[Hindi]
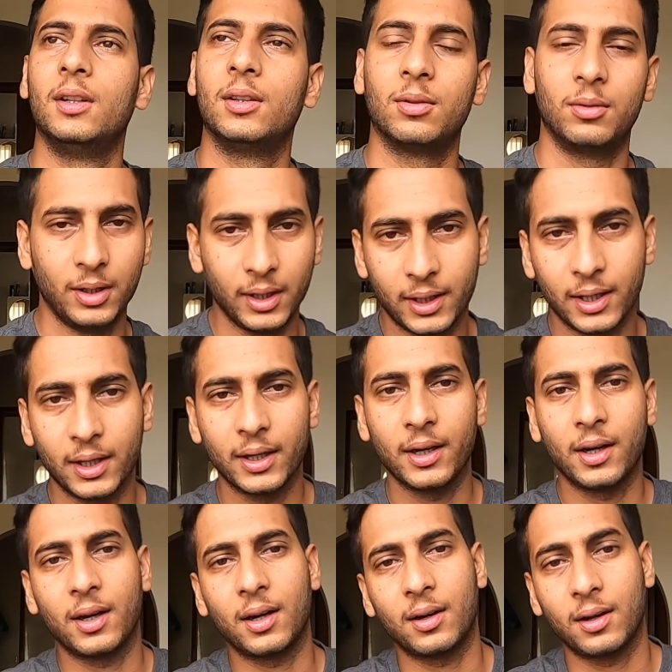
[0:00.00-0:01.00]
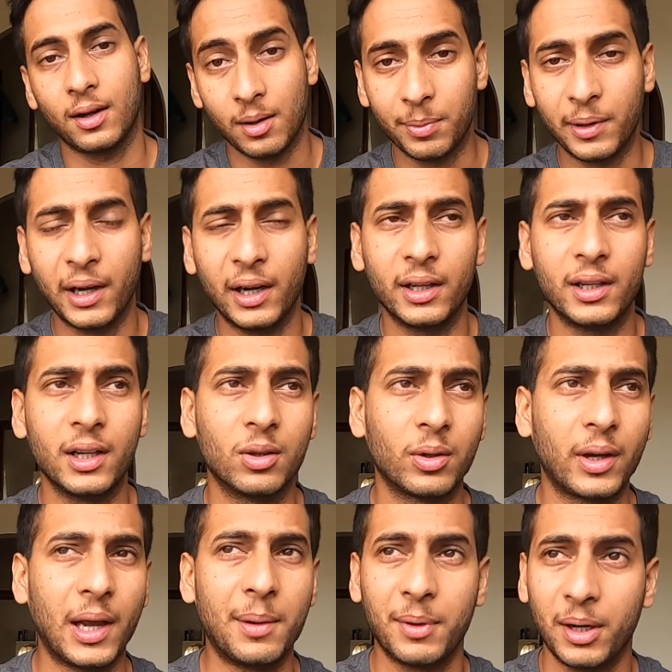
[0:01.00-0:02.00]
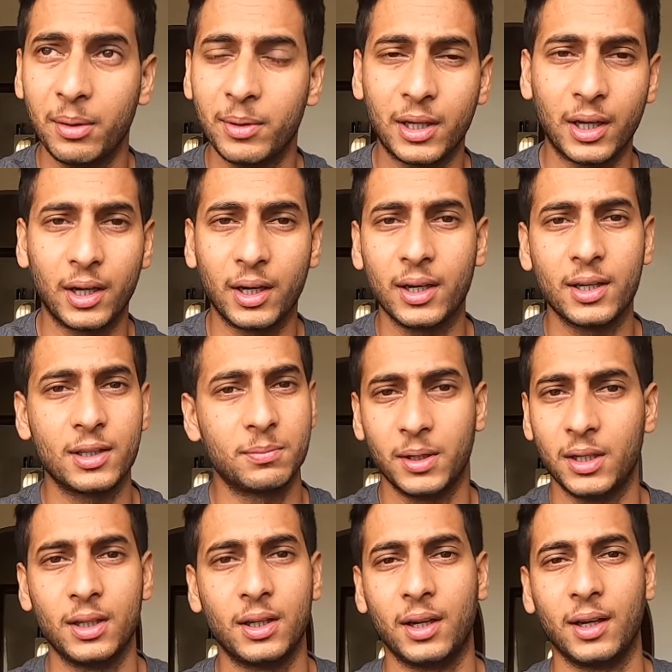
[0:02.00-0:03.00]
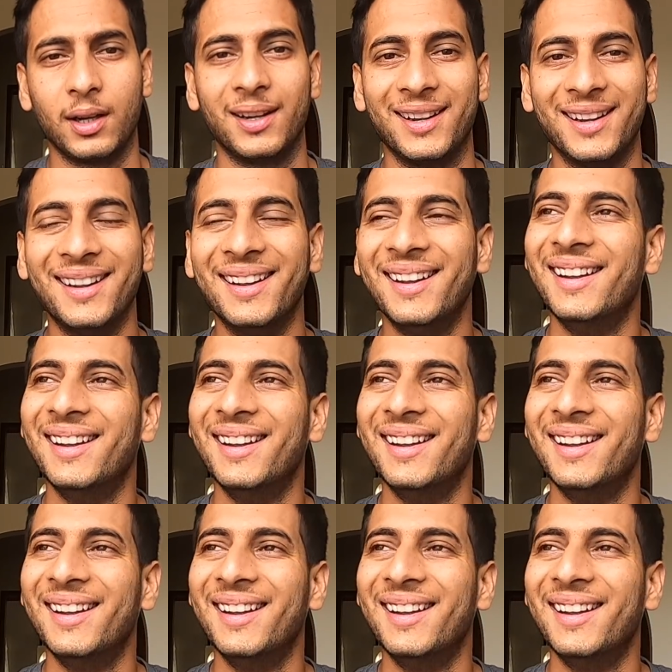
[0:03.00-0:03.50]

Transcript: तो देखेंगे अगर अपग्रेड किया तो कैमरे में करेंगे इसमें नहीं करेंगे